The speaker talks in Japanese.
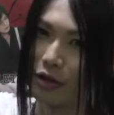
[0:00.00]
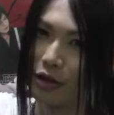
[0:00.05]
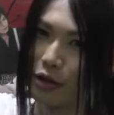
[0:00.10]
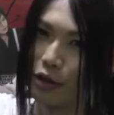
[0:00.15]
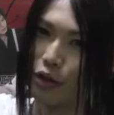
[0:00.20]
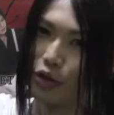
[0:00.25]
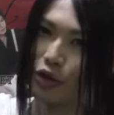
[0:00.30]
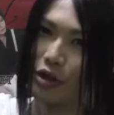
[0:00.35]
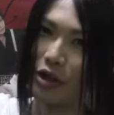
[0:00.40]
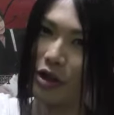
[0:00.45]

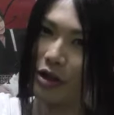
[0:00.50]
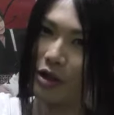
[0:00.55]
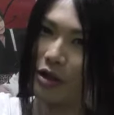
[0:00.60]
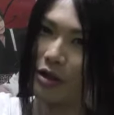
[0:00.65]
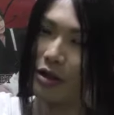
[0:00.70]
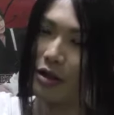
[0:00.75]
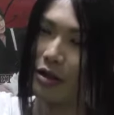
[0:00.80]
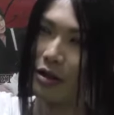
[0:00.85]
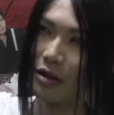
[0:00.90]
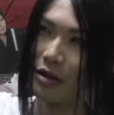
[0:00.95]
あのね
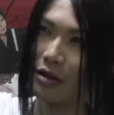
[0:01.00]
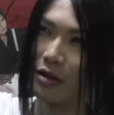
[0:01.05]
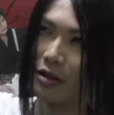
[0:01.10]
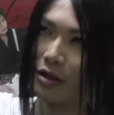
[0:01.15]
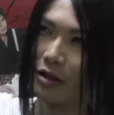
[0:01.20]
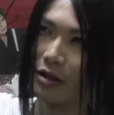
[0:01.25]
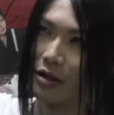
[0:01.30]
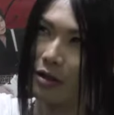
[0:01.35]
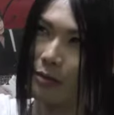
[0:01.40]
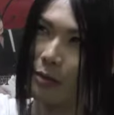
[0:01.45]

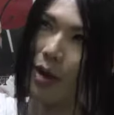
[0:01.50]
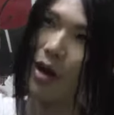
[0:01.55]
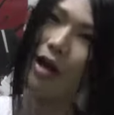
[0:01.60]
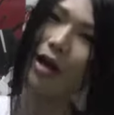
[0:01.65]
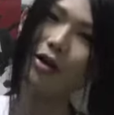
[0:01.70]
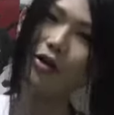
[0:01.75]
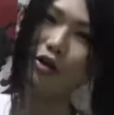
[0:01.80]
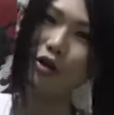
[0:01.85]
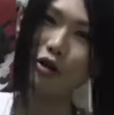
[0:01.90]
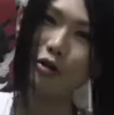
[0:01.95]

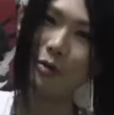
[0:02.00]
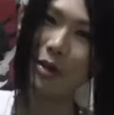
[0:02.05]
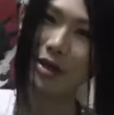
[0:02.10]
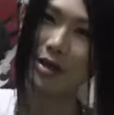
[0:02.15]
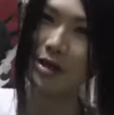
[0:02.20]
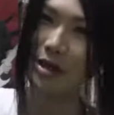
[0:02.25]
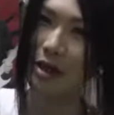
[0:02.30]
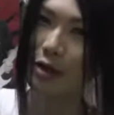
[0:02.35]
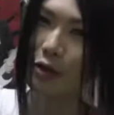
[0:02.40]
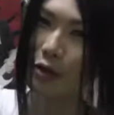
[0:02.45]
バーの
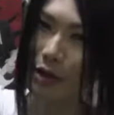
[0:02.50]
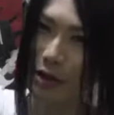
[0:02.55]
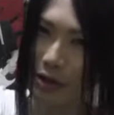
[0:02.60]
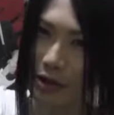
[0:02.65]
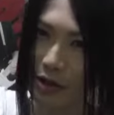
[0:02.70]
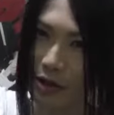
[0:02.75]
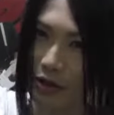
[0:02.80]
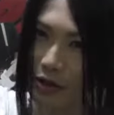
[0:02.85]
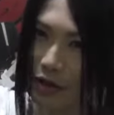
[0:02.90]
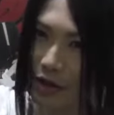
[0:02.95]
マスターをやっ
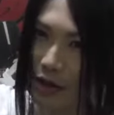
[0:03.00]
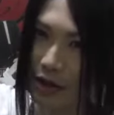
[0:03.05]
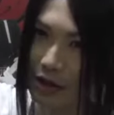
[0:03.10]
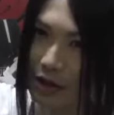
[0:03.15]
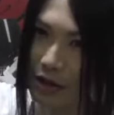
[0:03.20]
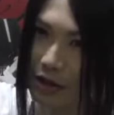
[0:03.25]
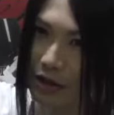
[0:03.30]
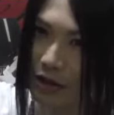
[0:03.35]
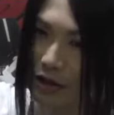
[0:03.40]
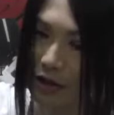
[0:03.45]
てる
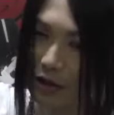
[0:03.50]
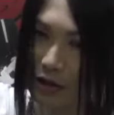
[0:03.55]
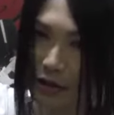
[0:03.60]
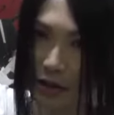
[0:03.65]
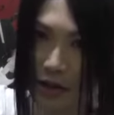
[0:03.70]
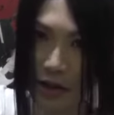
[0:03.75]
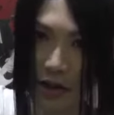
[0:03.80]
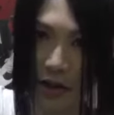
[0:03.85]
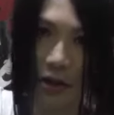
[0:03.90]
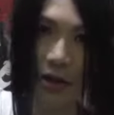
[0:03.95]
方か
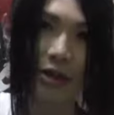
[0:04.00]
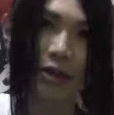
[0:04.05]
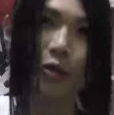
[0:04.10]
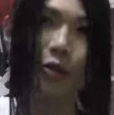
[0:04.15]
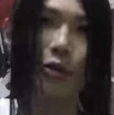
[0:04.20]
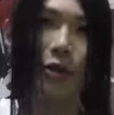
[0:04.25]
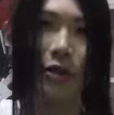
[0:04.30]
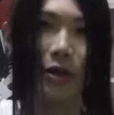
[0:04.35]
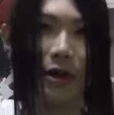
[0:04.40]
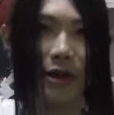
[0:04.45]
らいきなり
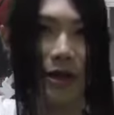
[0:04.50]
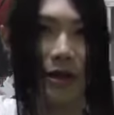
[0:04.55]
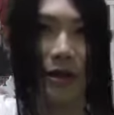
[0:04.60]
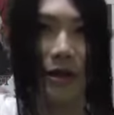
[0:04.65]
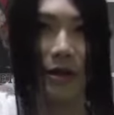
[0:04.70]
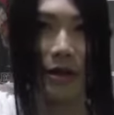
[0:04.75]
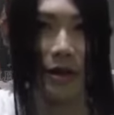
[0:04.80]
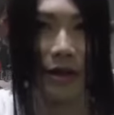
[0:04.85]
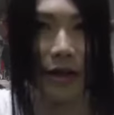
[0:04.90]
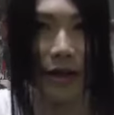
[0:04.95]
声をかけら
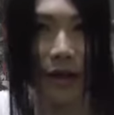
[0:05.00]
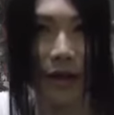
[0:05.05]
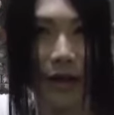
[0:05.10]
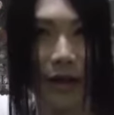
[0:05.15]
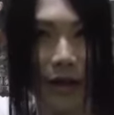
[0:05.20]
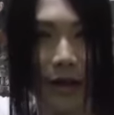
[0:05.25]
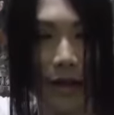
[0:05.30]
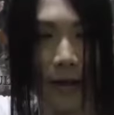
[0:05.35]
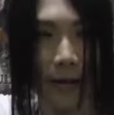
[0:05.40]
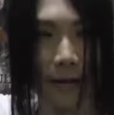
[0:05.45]
れて「
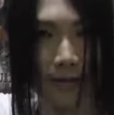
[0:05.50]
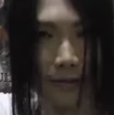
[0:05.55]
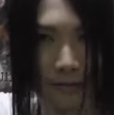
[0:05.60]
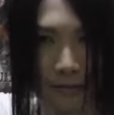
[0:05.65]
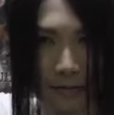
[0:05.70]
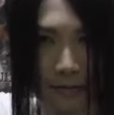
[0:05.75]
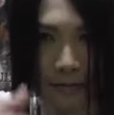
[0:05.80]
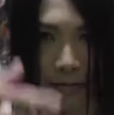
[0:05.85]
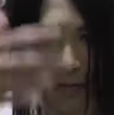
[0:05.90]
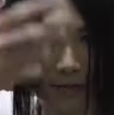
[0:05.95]

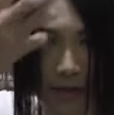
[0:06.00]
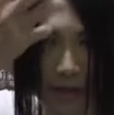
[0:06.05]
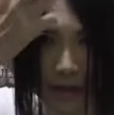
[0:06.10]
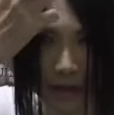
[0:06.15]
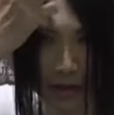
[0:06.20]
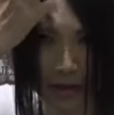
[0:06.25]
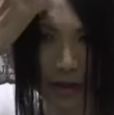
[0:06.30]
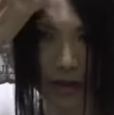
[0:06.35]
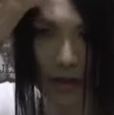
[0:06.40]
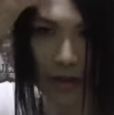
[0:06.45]
うん、
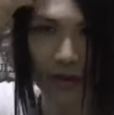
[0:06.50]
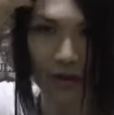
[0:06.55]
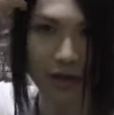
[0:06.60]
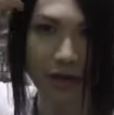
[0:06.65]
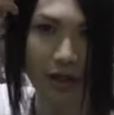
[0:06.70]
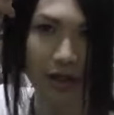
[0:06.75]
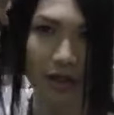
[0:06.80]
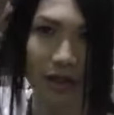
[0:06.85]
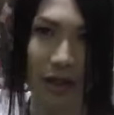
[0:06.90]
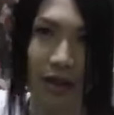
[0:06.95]
うちで
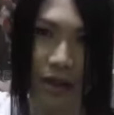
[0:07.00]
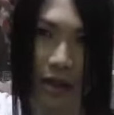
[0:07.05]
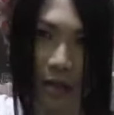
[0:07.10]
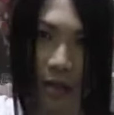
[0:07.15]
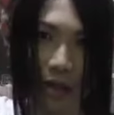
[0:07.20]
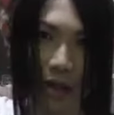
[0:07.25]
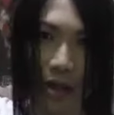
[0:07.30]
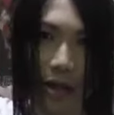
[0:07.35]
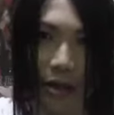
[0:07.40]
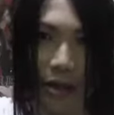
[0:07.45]
歌わないか」
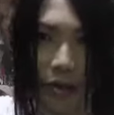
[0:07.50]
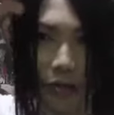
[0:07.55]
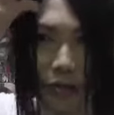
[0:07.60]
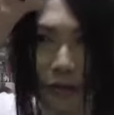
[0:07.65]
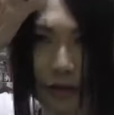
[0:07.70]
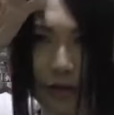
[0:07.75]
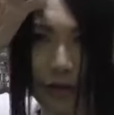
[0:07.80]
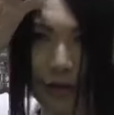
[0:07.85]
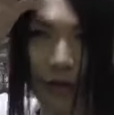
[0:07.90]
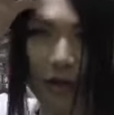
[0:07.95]
みたいなこ
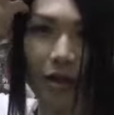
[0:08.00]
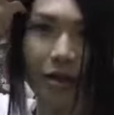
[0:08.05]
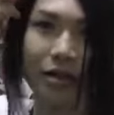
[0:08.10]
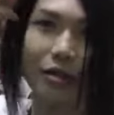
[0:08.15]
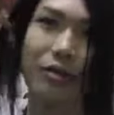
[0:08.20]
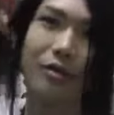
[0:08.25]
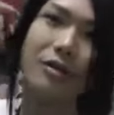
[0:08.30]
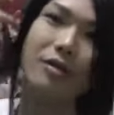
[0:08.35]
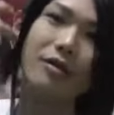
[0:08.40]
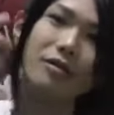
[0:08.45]
とを言われ
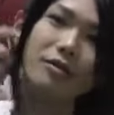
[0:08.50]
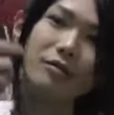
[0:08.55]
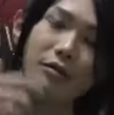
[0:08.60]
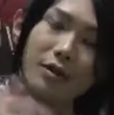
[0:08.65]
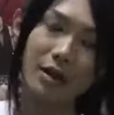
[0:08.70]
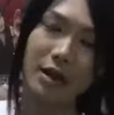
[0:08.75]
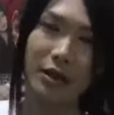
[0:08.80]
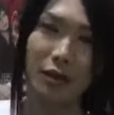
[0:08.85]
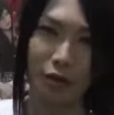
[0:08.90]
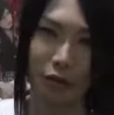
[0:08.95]
た
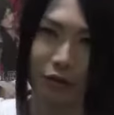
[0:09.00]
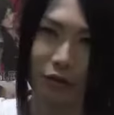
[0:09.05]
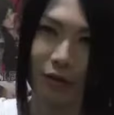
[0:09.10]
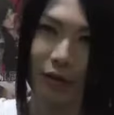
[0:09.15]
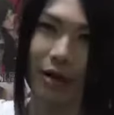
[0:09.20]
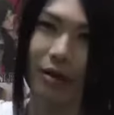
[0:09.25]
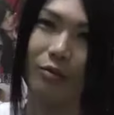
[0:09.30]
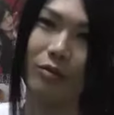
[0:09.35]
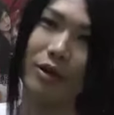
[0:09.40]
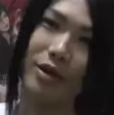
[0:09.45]
わけよ
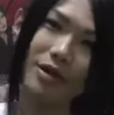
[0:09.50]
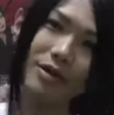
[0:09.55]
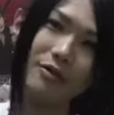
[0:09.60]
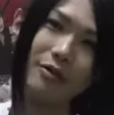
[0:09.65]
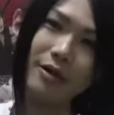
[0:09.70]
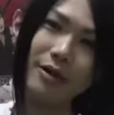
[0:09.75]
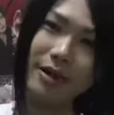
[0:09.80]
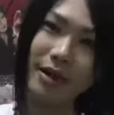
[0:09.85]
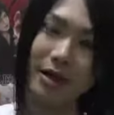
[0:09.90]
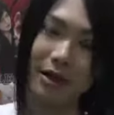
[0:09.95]
オファーをもらった
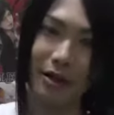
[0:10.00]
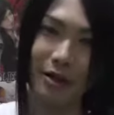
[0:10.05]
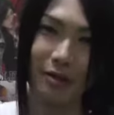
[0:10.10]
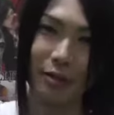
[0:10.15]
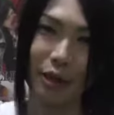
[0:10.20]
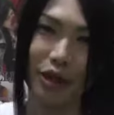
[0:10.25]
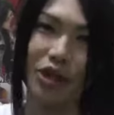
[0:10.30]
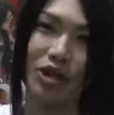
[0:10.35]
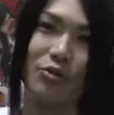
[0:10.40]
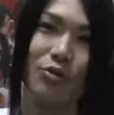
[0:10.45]
わけ
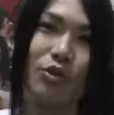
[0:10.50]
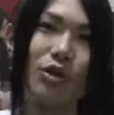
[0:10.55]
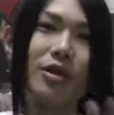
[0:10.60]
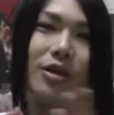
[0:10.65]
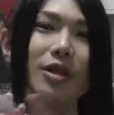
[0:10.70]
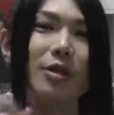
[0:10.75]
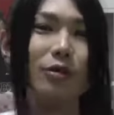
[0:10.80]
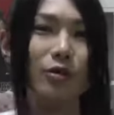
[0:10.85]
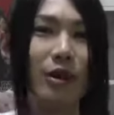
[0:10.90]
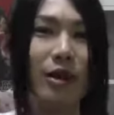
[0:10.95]
名刺も
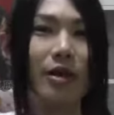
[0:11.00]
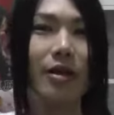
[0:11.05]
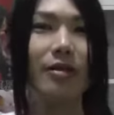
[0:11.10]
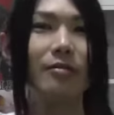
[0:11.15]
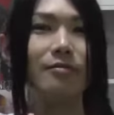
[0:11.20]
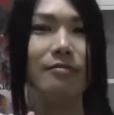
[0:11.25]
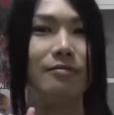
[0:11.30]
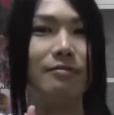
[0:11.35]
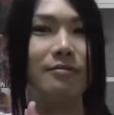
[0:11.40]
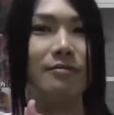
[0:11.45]
らったのね、
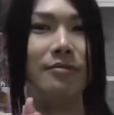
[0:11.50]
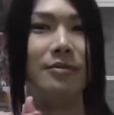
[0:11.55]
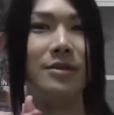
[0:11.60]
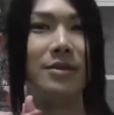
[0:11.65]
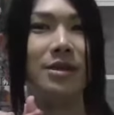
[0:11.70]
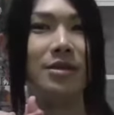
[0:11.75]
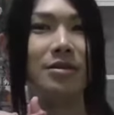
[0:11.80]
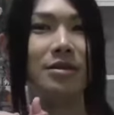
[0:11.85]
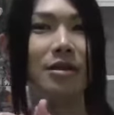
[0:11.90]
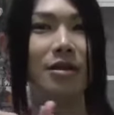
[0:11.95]
うん、
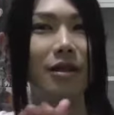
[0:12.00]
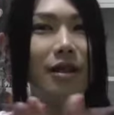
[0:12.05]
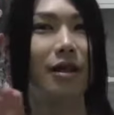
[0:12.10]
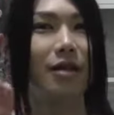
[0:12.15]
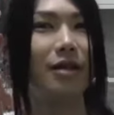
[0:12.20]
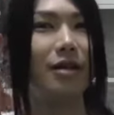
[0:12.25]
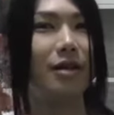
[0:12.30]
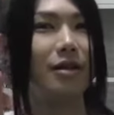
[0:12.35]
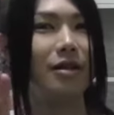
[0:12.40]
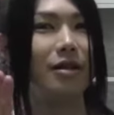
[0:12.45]
ただ、